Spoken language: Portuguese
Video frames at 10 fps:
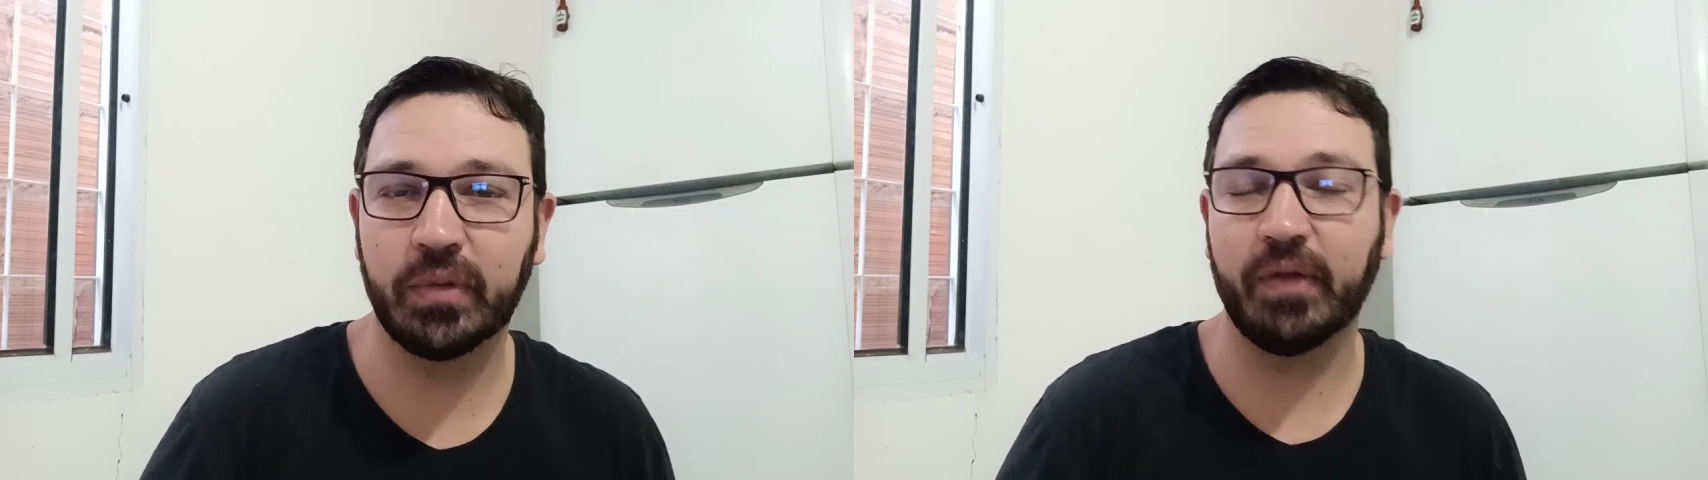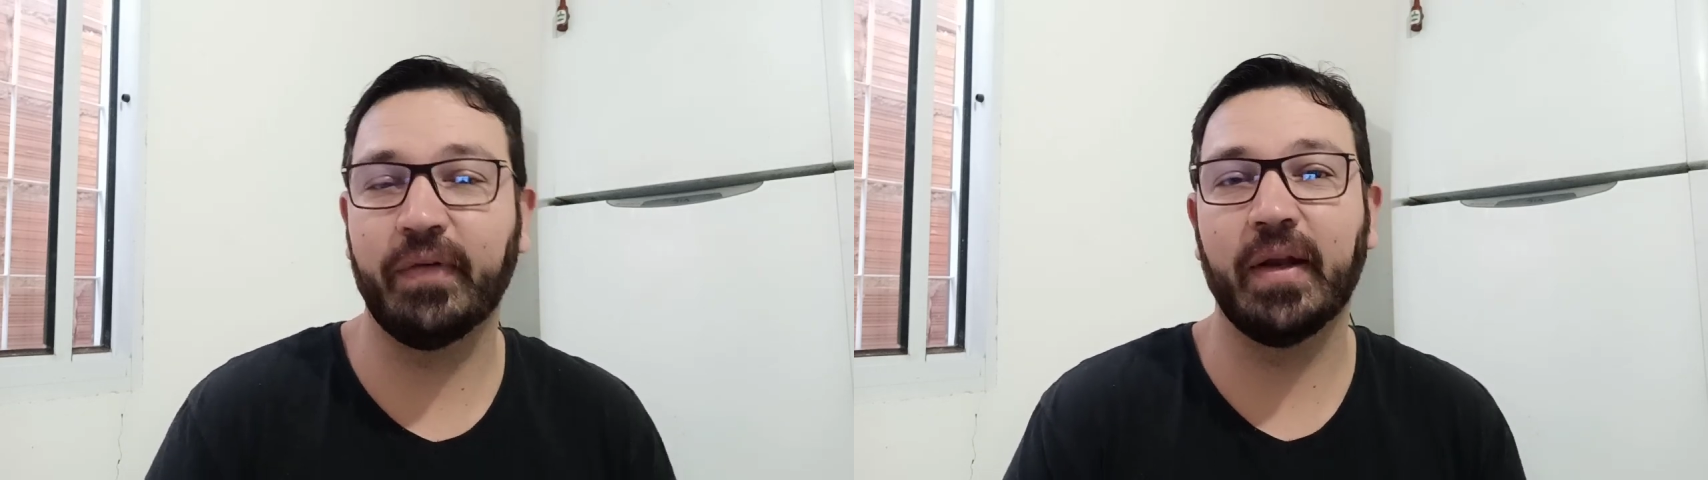
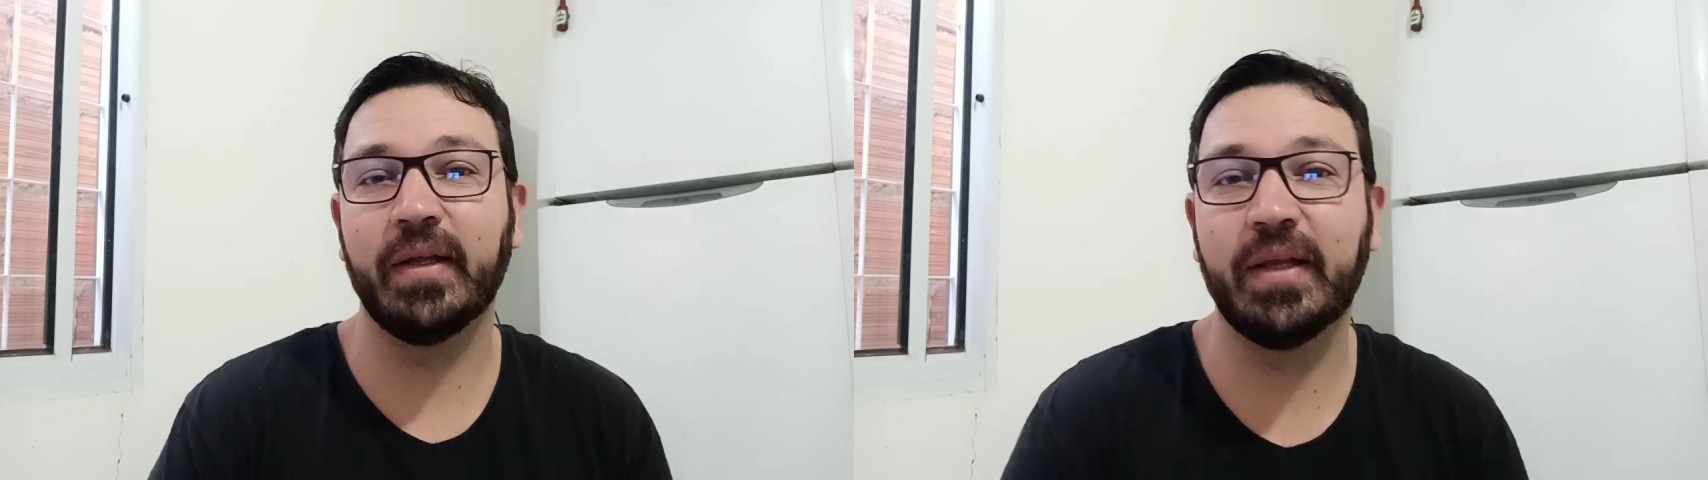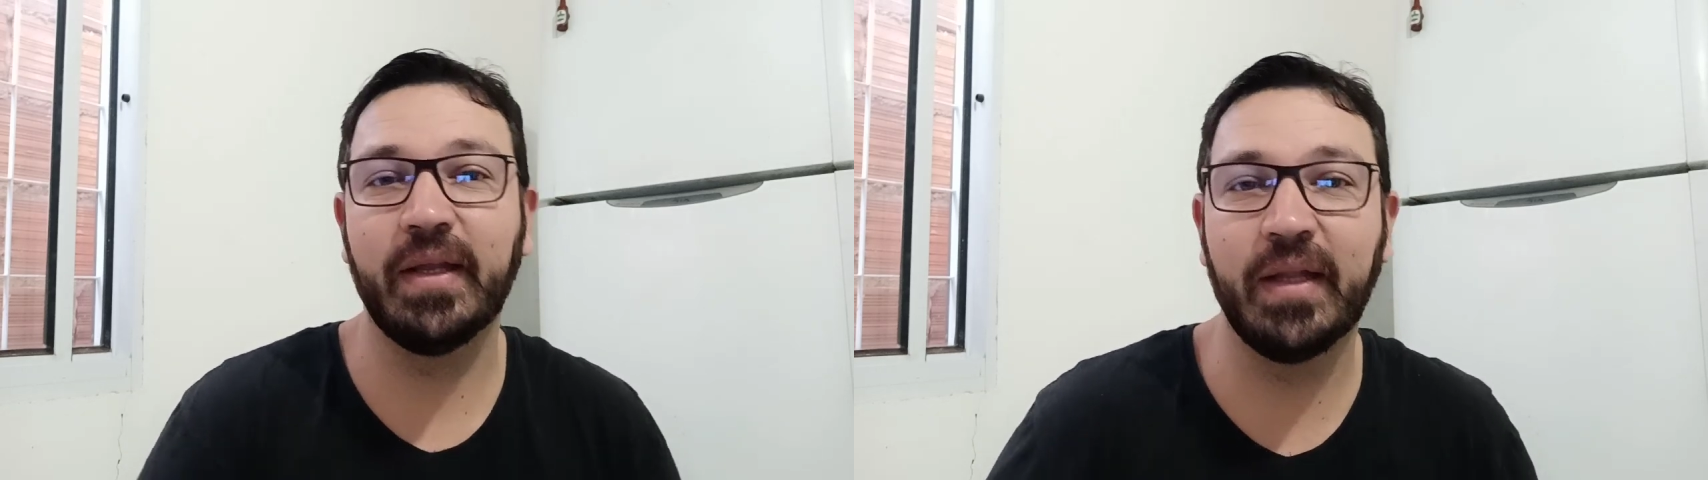tá
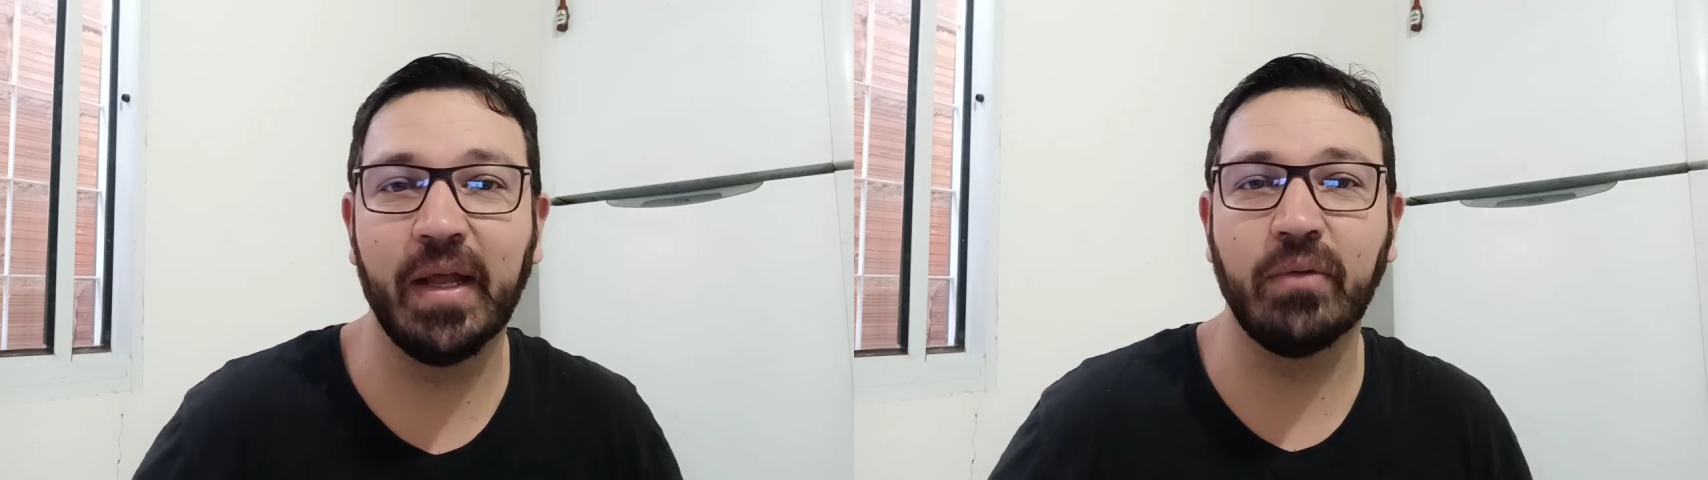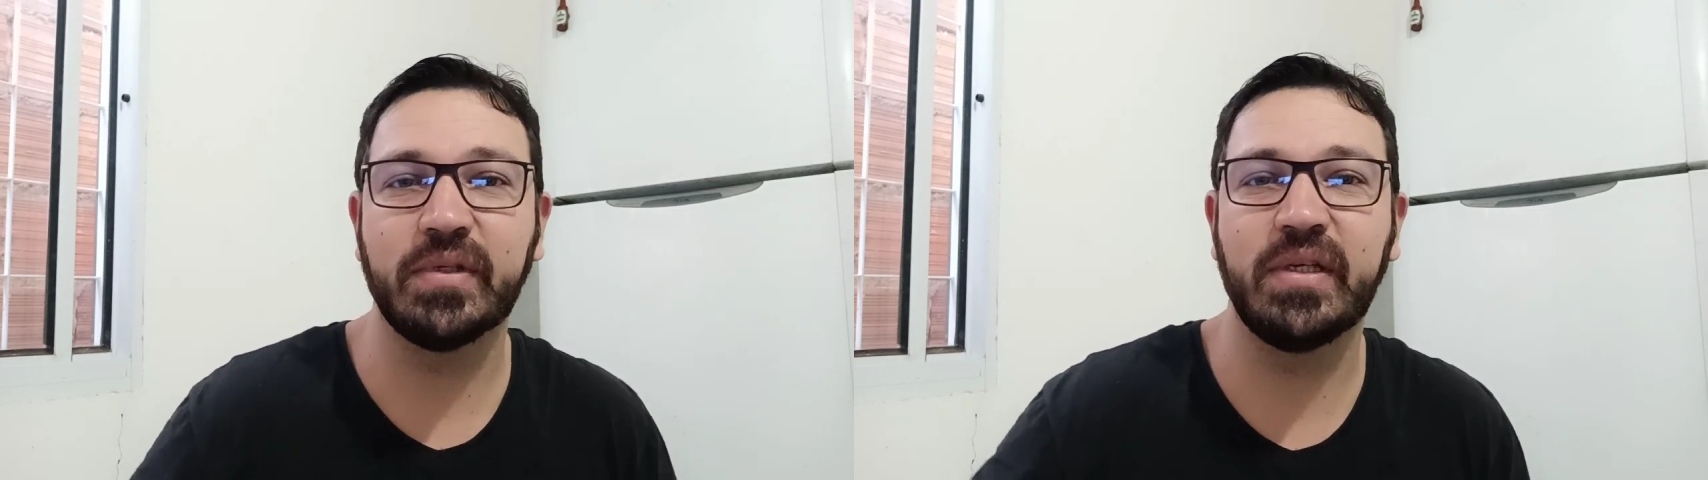falando que
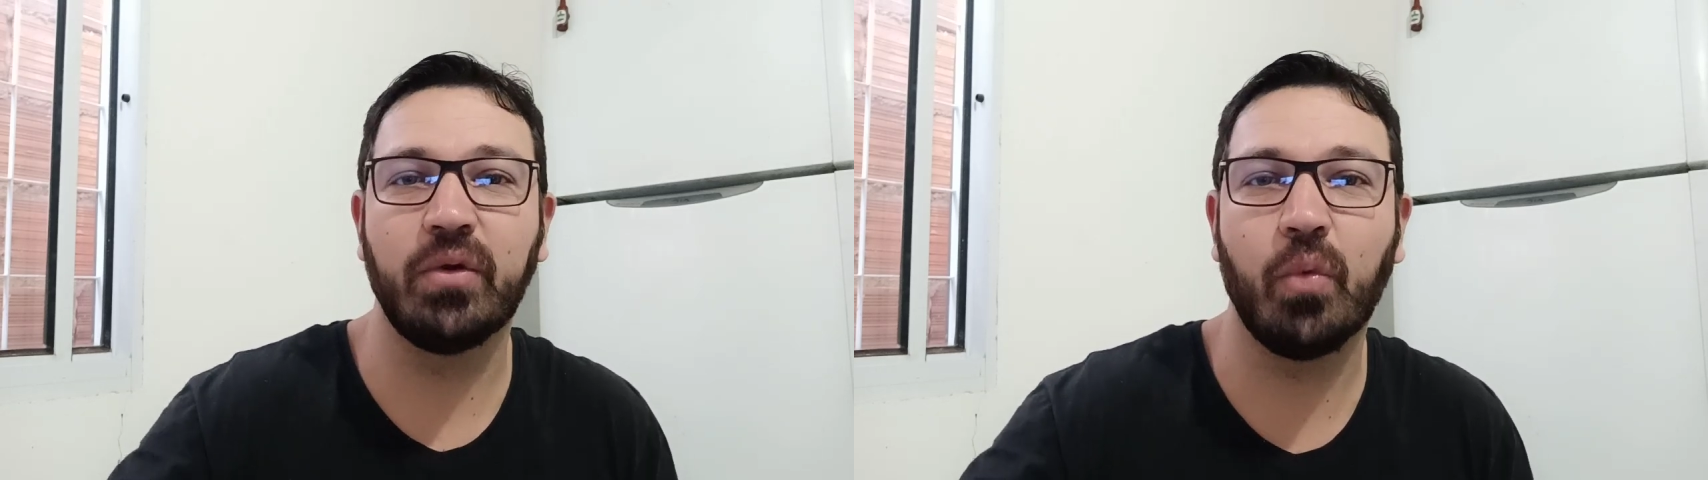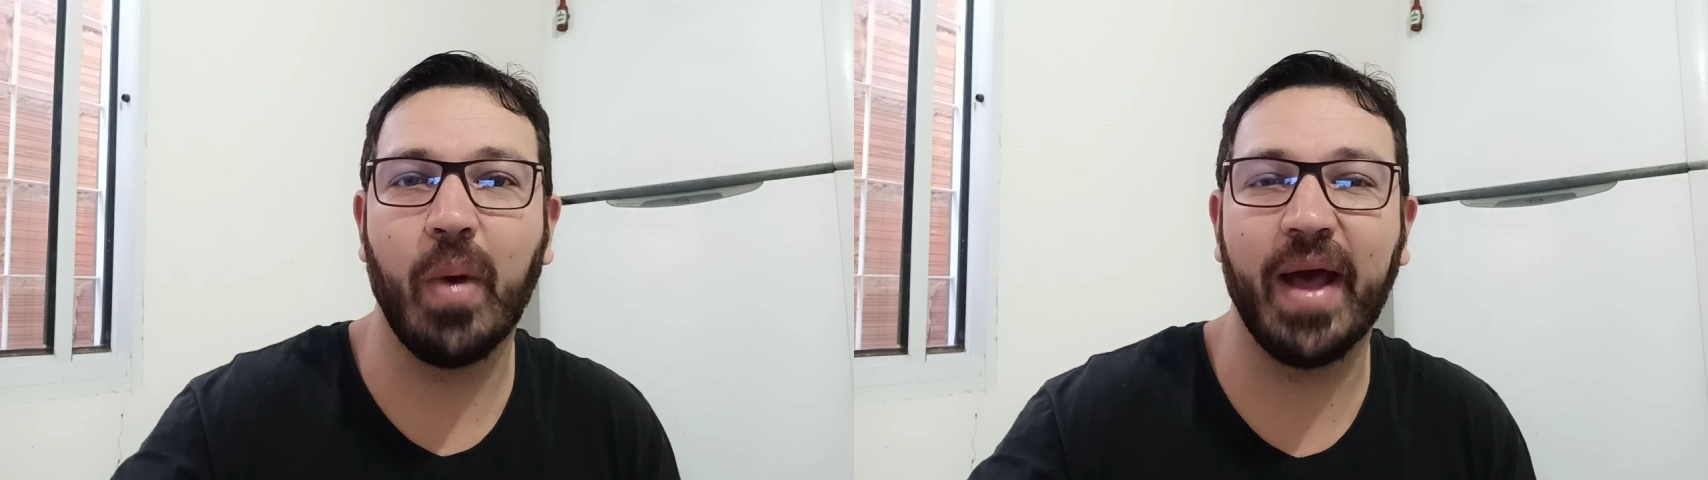não se
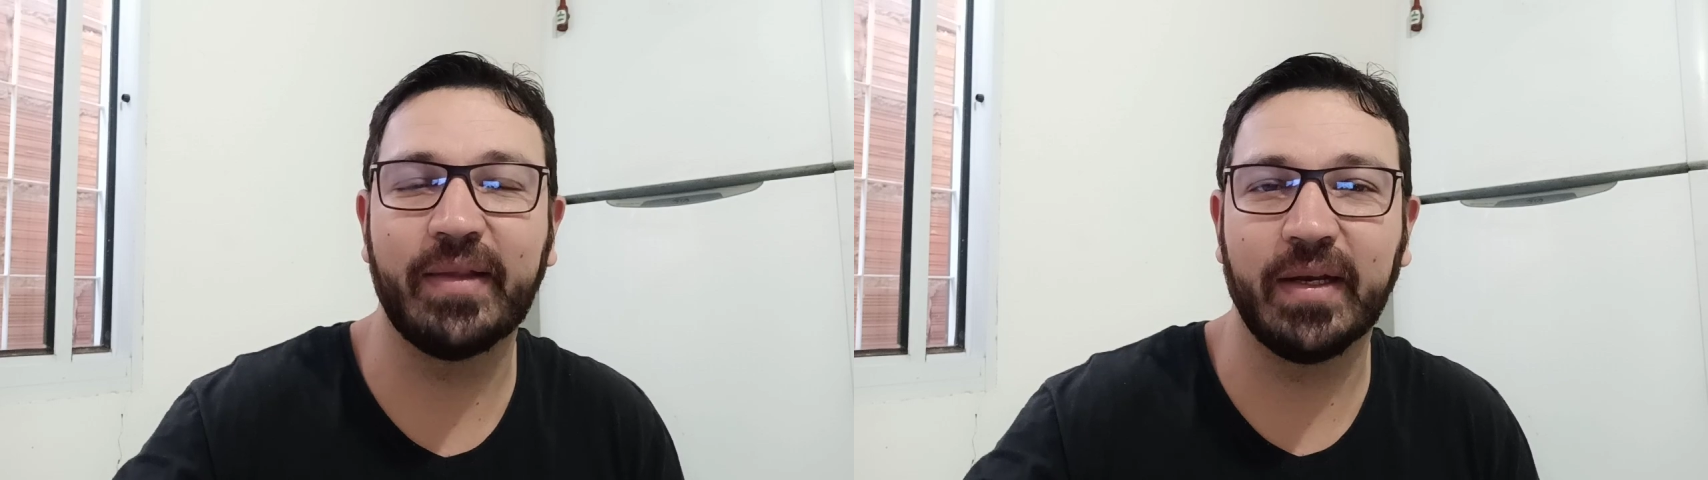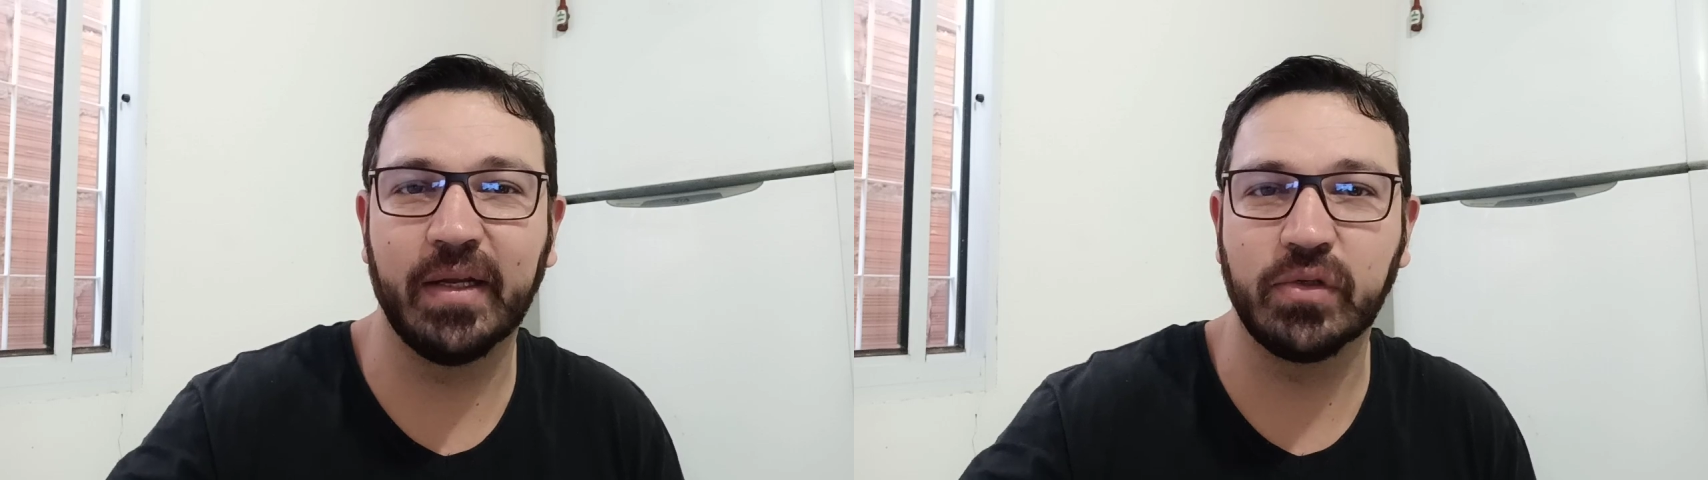
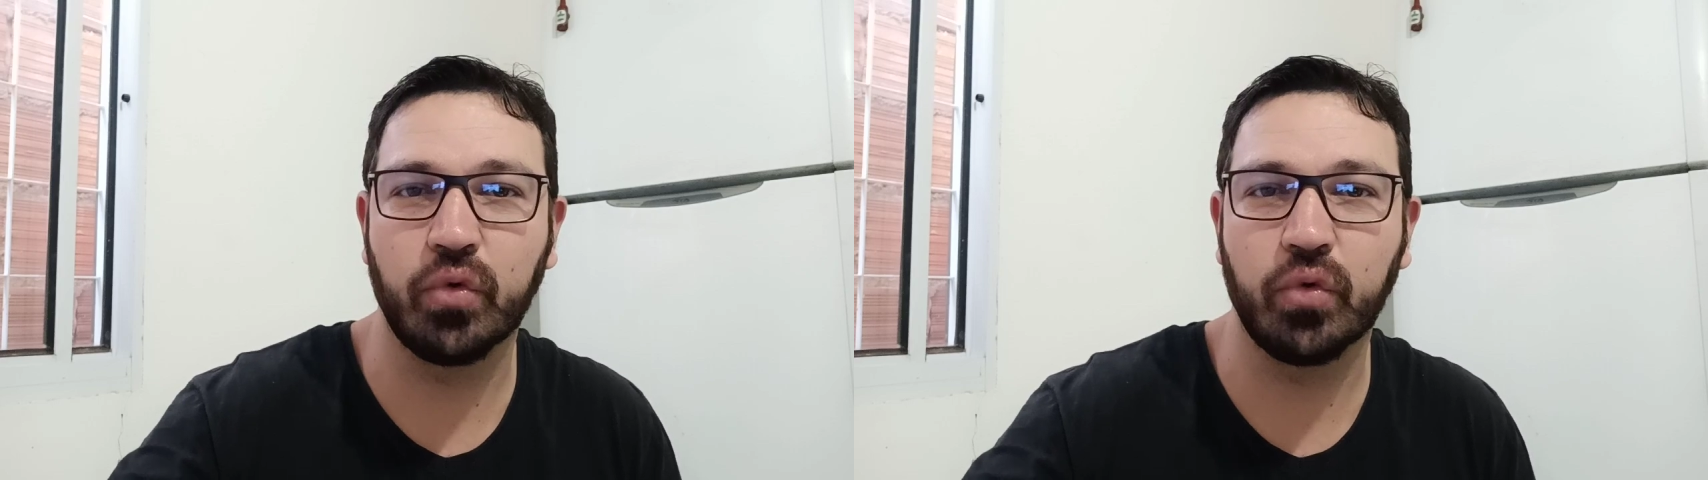enquadra nas